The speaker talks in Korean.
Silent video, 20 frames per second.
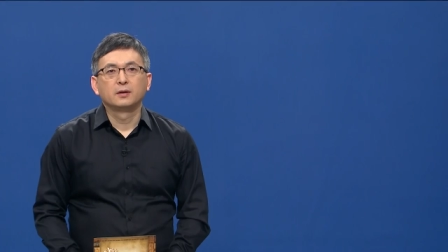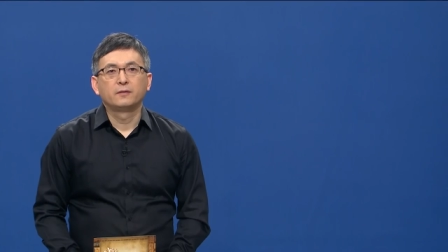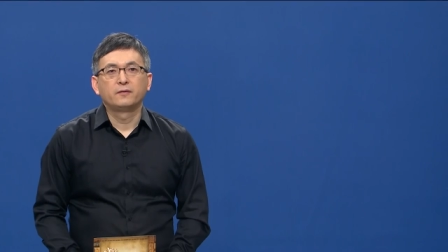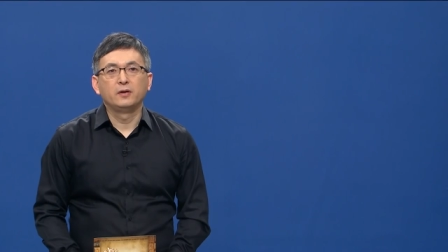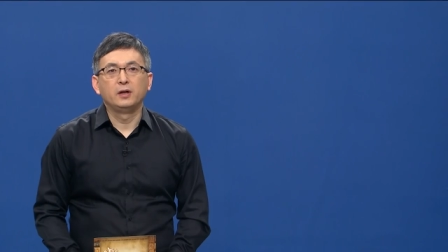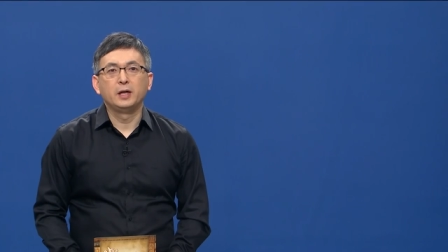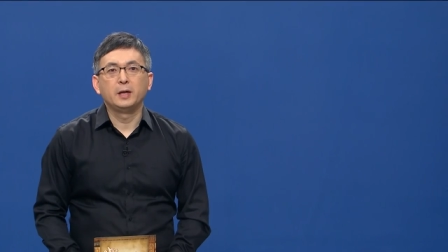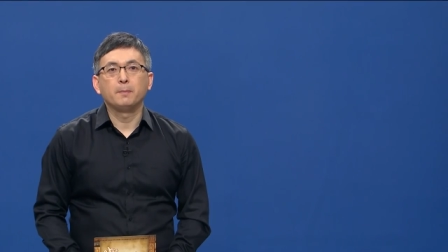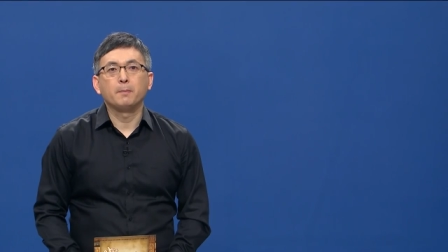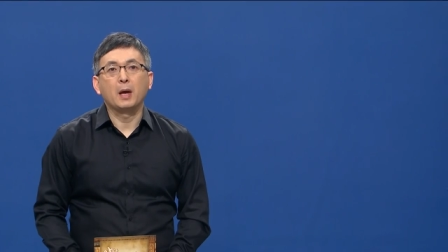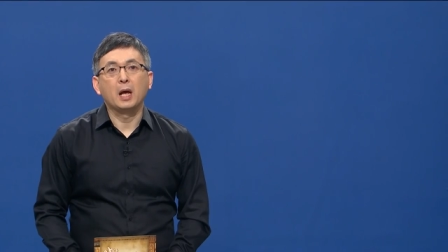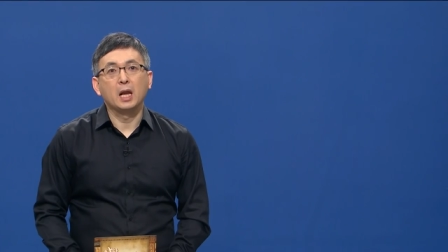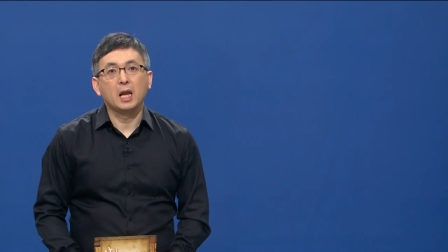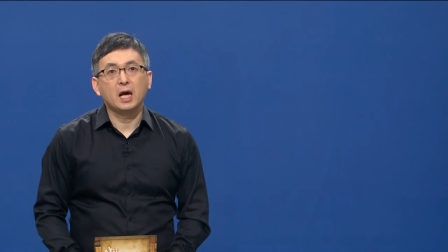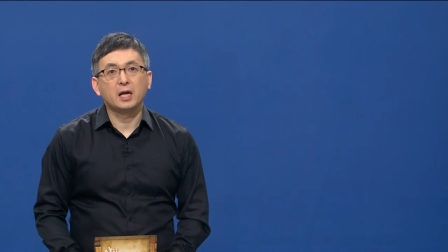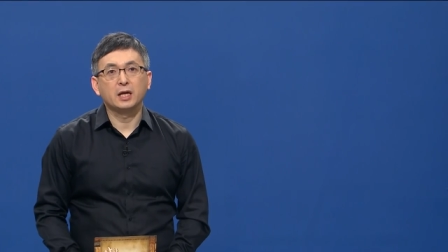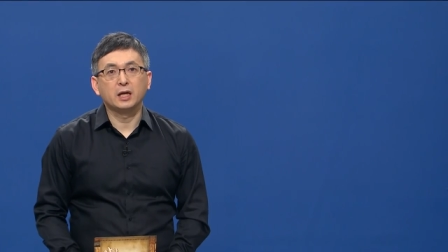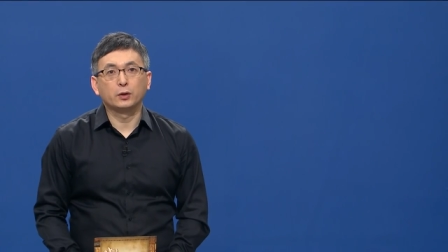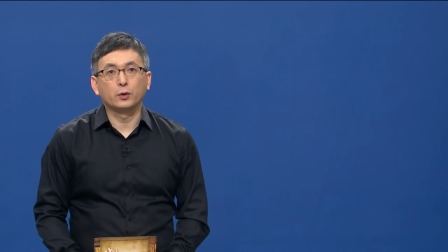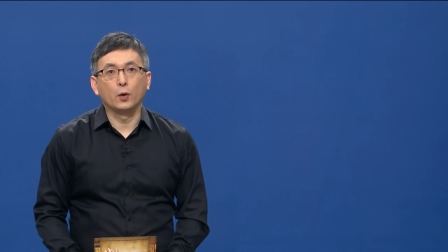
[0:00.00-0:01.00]
필립
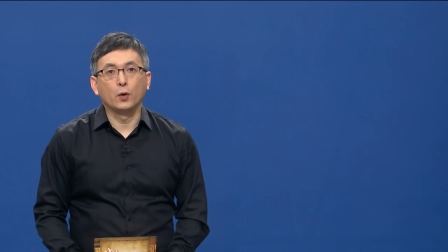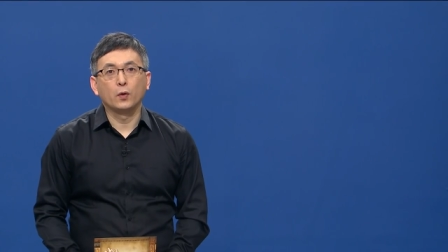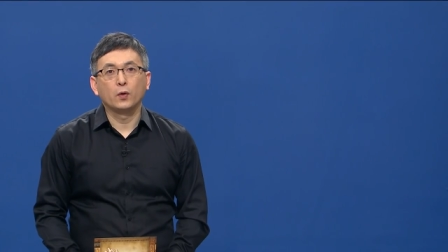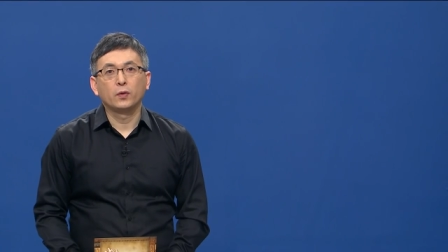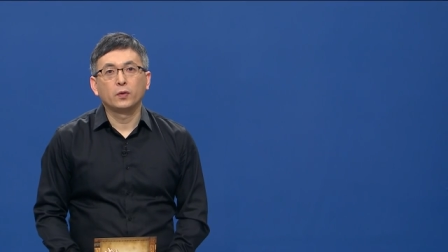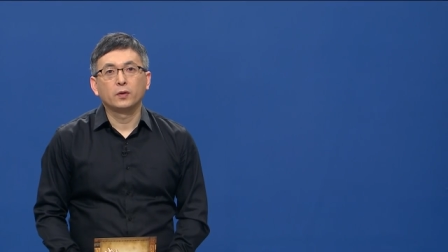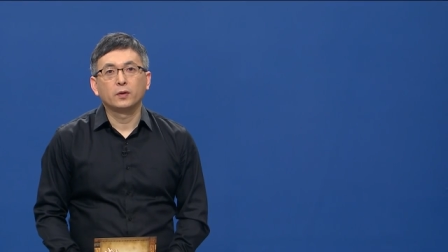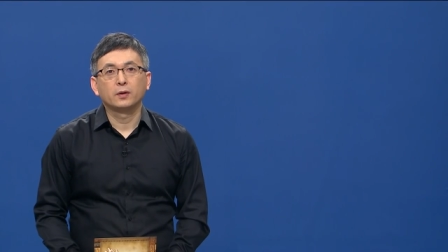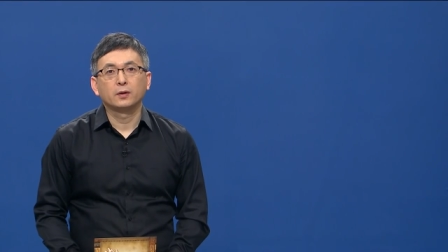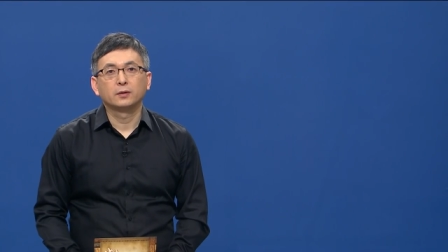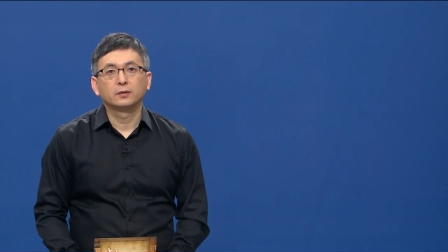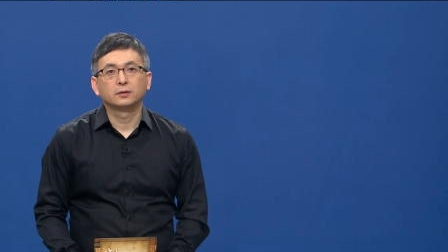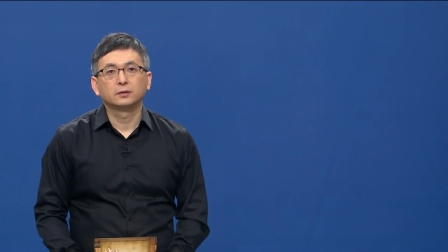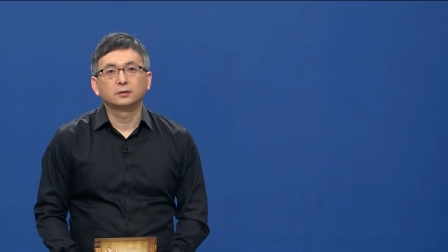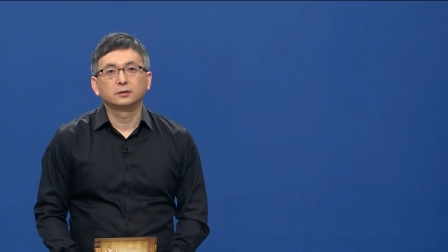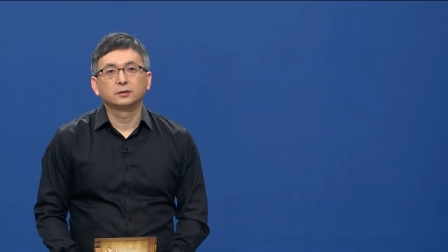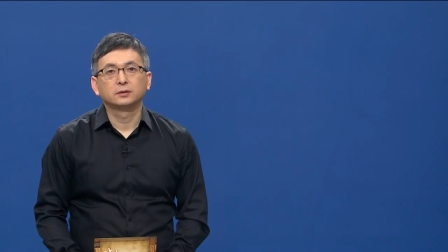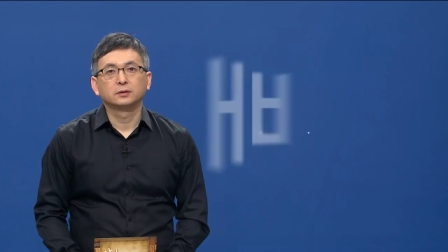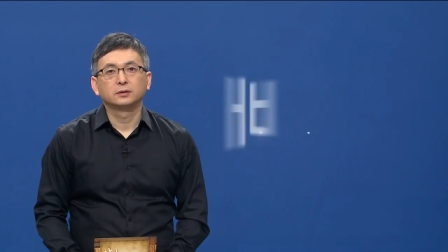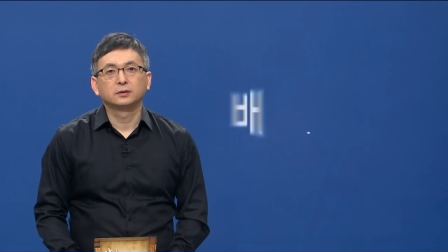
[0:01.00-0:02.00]
멜랑히통.
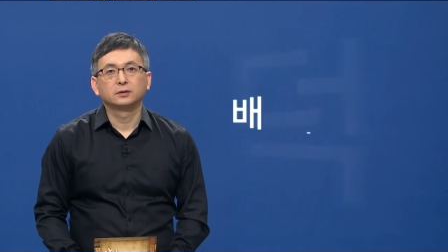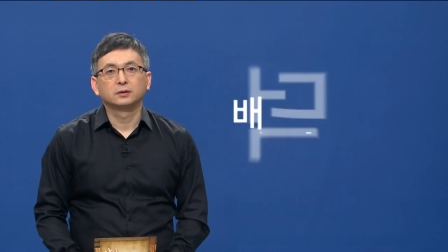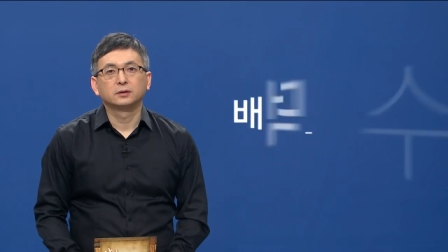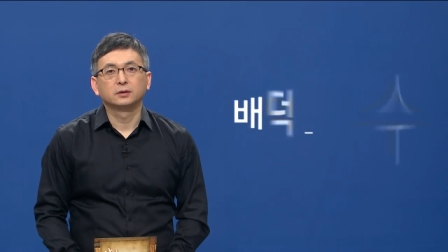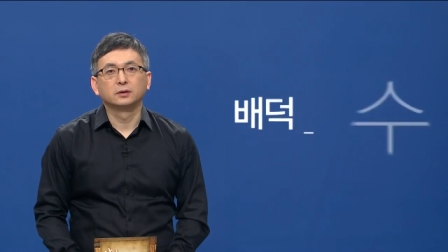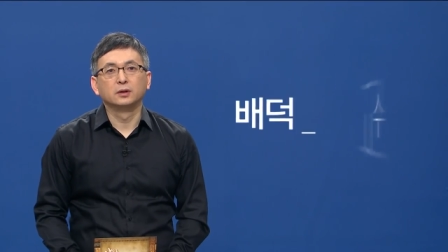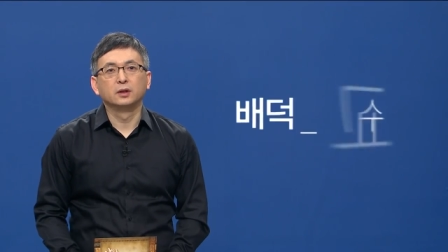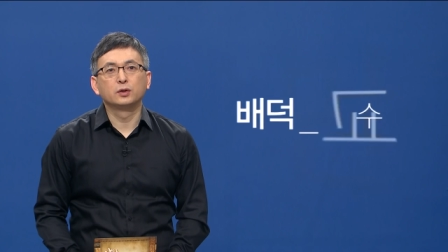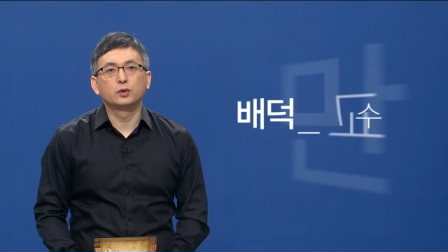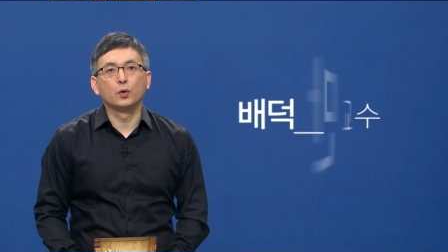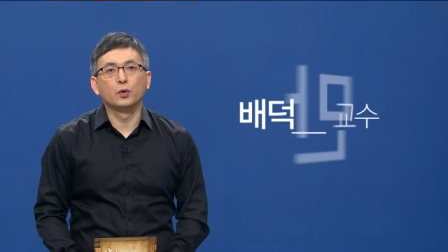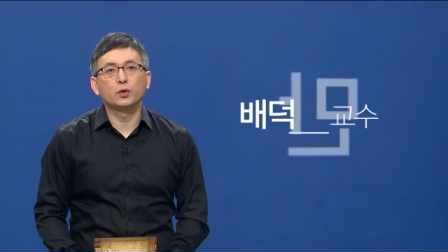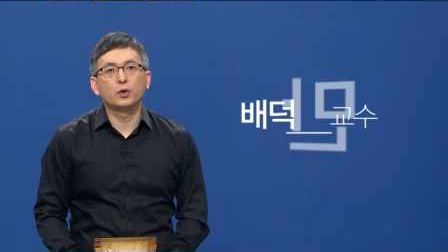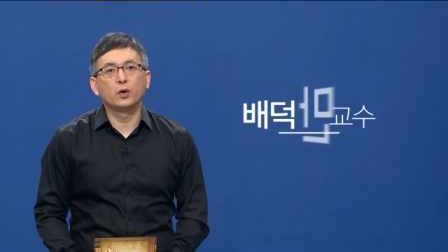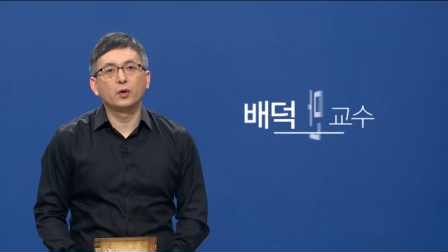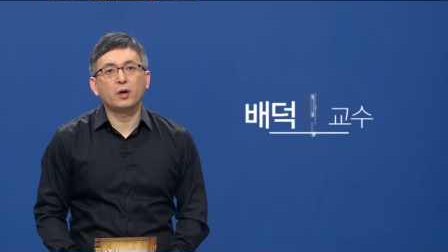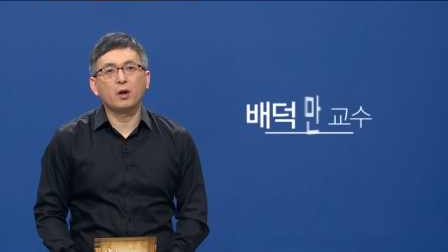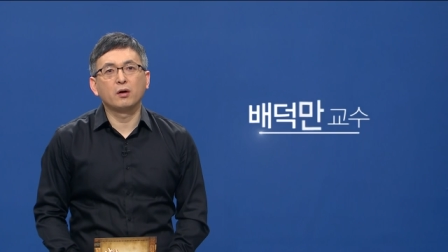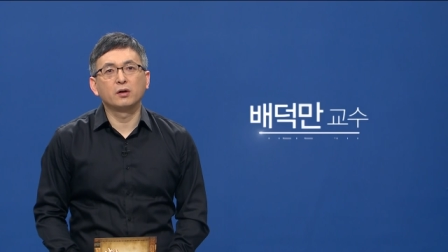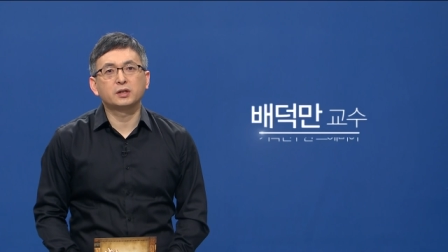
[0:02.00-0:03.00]
그는
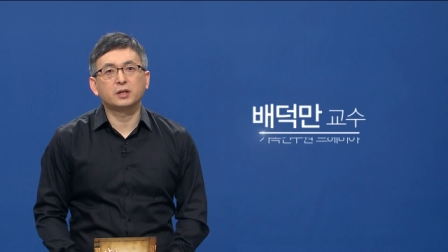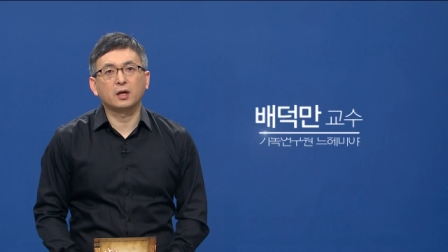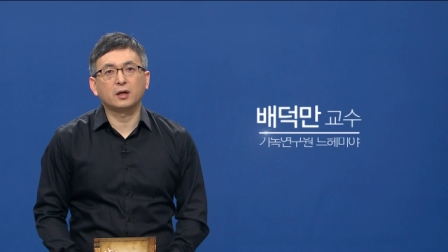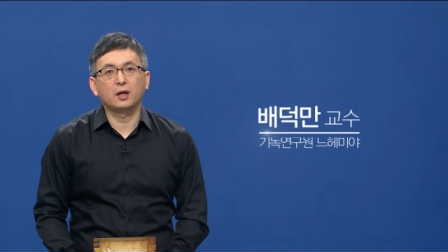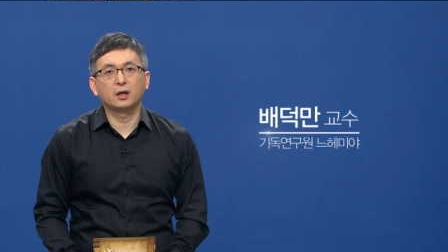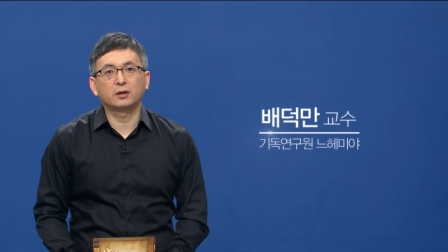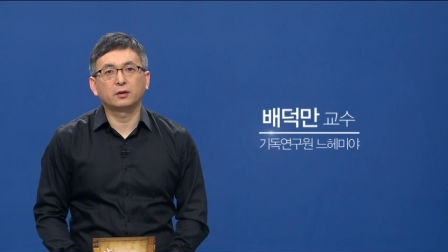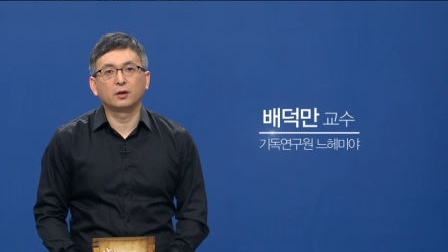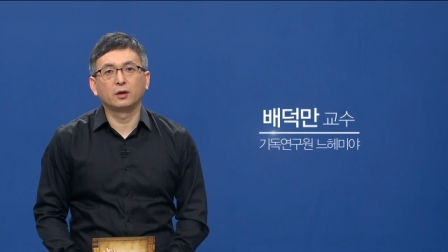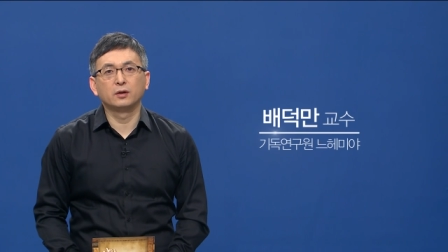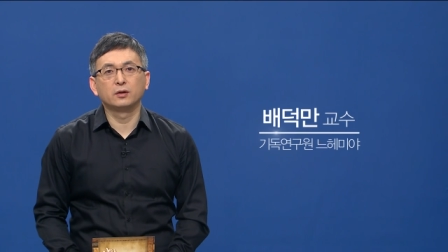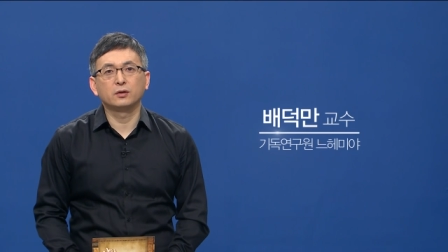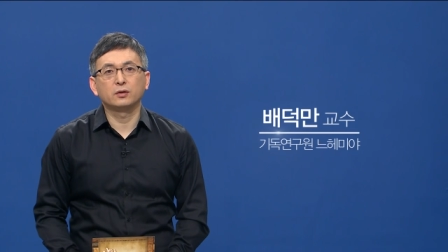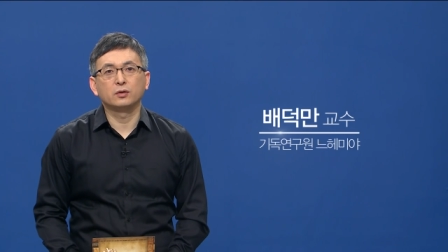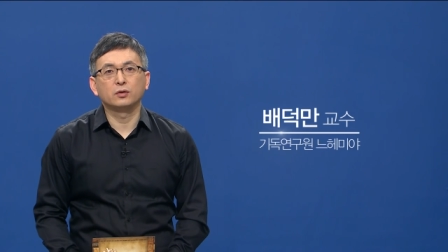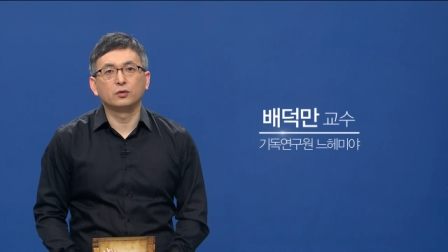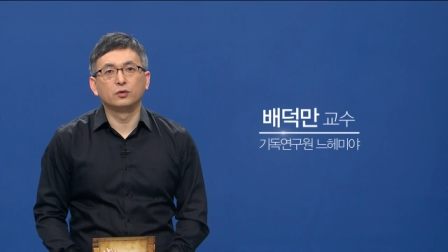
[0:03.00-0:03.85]
종교개혁을 시작했던